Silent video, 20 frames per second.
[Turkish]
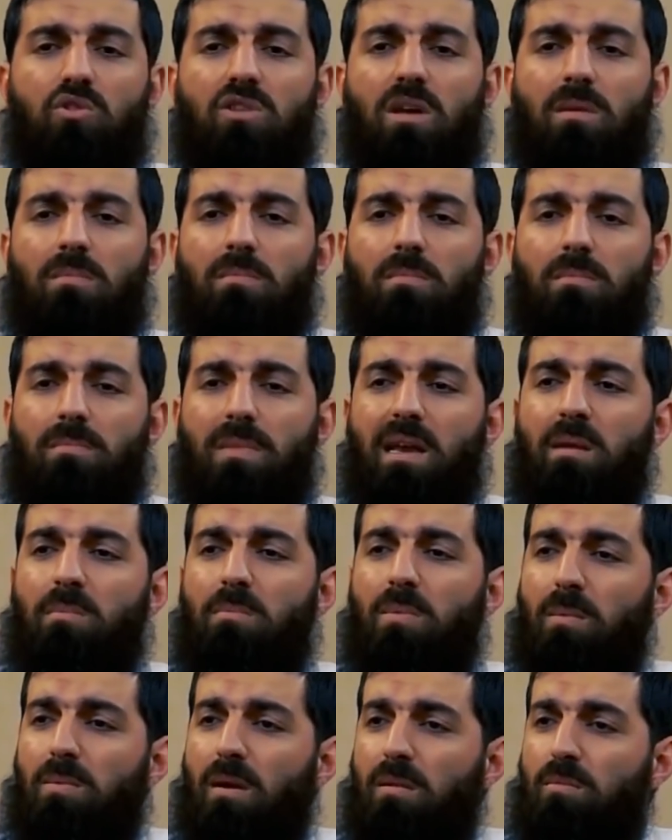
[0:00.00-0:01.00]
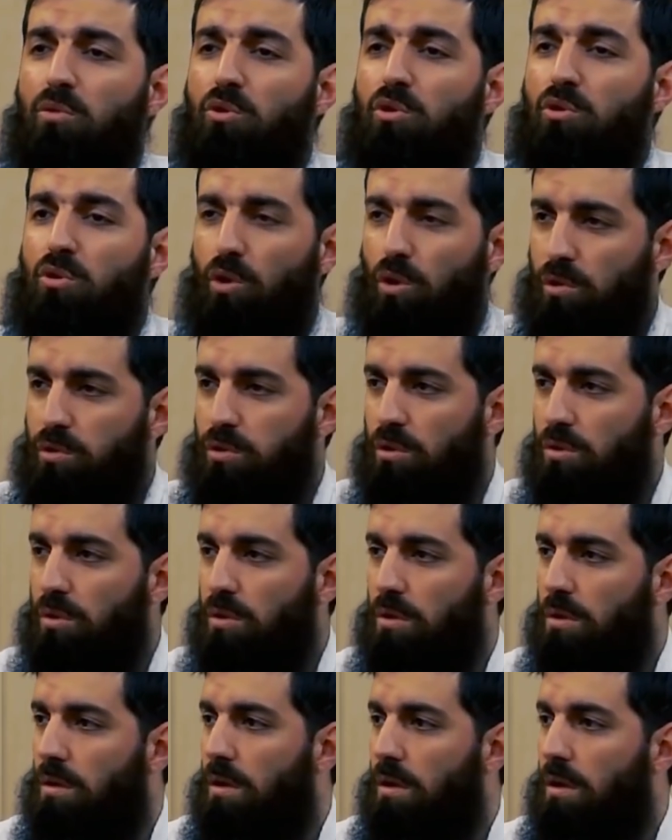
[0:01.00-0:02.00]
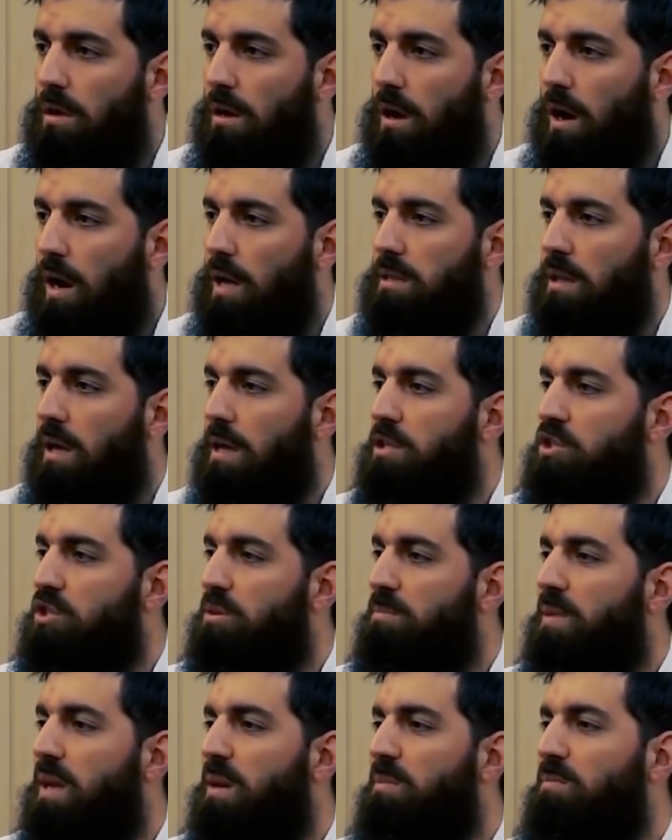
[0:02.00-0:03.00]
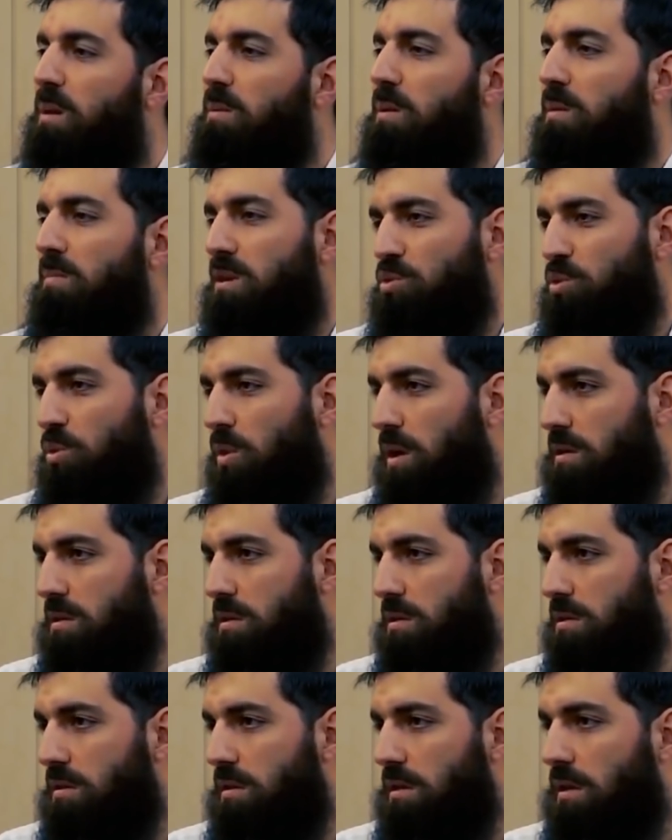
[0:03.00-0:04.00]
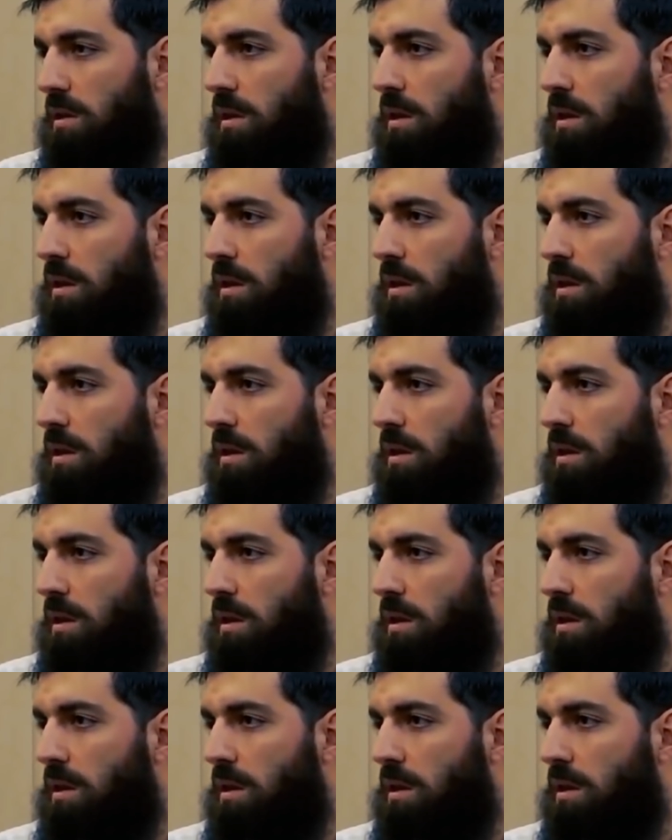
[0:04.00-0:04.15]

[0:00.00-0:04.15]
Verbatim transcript: hocam benim babam bugün öldü. Allah için benim babama dua et.